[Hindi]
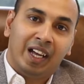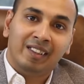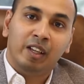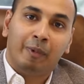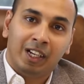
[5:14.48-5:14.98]
चार
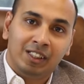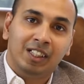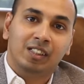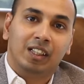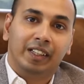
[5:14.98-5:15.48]
से पाँच
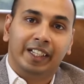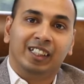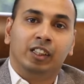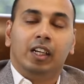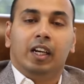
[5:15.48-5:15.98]
दिन चलती है
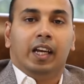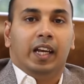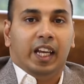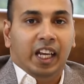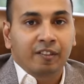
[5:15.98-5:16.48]

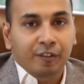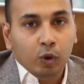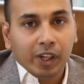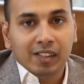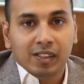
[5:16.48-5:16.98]
इन
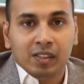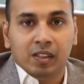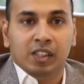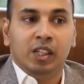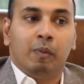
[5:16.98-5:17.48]
फ्यू केसेस
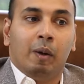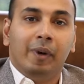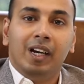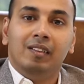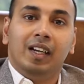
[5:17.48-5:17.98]
जब
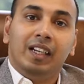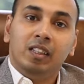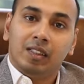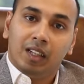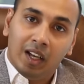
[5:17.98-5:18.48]

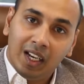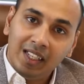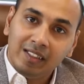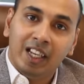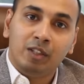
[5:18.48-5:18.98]
अपेंडिसाइटिस
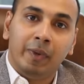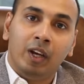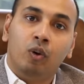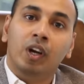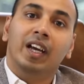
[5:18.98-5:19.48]
अर्ली स्टेज में
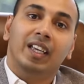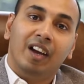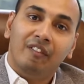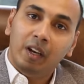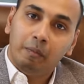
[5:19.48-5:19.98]
हो या
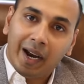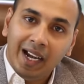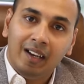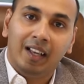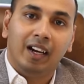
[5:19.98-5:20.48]
फिर
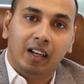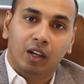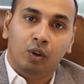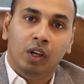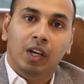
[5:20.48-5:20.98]
माइल्ड ग्रेड का
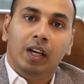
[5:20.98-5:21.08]
हो